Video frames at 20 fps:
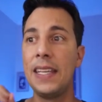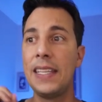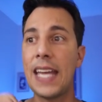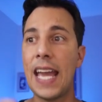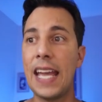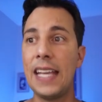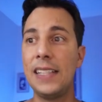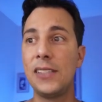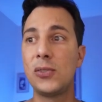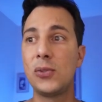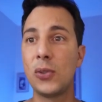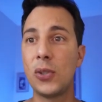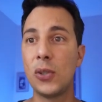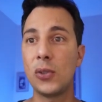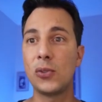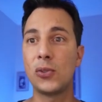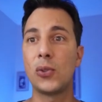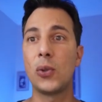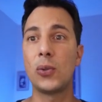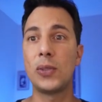e é isso que
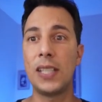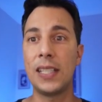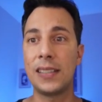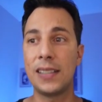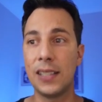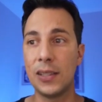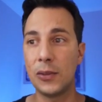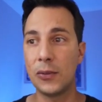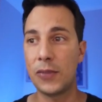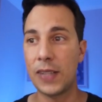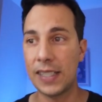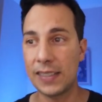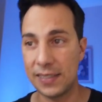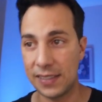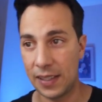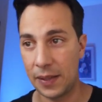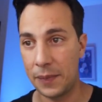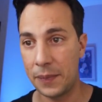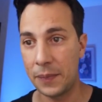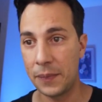eu estou tentando
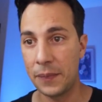fazer.